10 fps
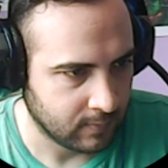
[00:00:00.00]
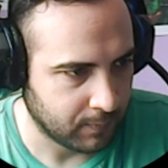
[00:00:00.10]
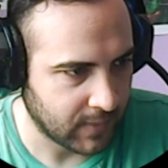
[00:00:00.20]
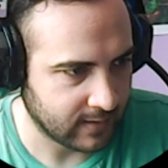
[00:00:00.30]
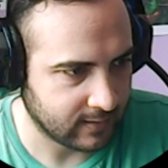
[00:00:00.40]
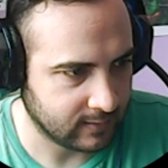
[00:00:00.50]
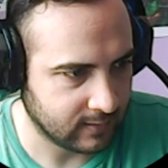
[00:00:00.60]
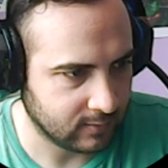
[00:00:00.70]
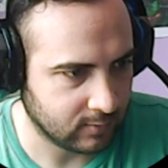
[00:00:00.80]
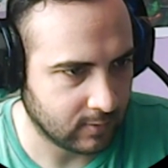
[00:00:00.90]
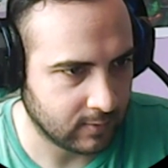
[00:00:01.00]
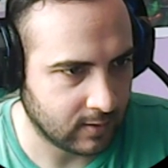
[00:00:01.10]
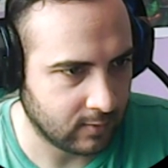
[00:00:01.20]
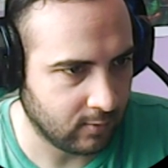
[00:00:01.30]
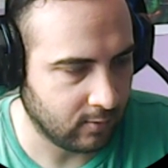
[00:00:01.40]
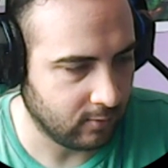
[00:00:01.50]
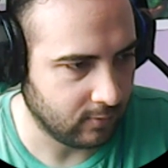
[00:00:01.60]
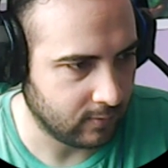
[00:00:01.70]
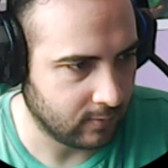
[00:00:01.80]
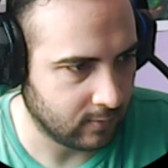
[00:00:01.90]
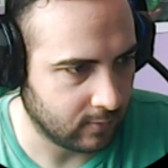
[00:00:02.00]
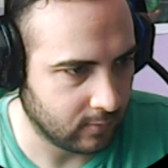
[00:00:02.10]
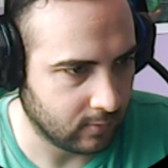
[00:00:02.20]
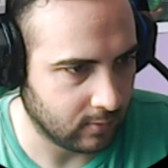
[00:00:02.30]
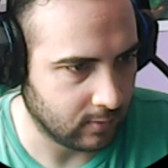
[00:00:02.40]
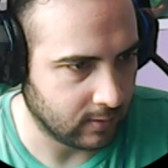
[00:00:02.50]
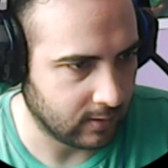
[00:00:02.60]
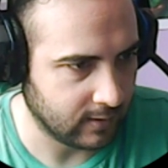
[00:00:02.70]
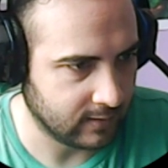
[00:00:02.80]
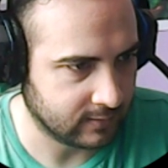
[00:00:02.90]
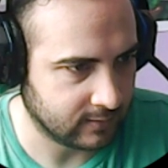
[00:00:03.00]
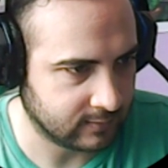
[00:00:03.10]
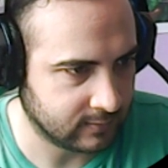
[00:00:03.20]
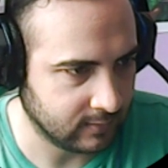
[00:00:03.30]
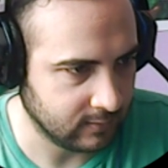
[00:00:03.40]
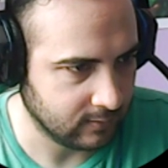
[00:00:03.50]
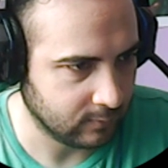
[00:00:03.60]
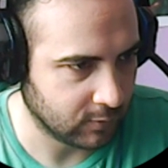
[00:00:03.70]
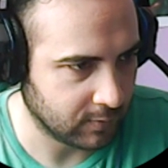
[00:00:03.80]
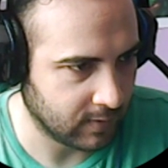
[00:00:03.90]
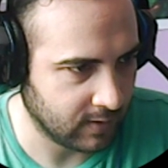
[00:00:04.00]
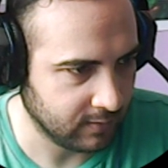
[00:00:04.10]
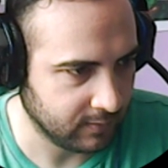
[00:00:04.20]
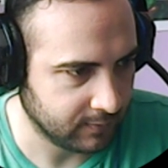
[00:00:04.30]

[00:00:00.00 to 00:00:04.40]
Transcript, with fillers: Pácata, todavía no. Este sí, muy bien.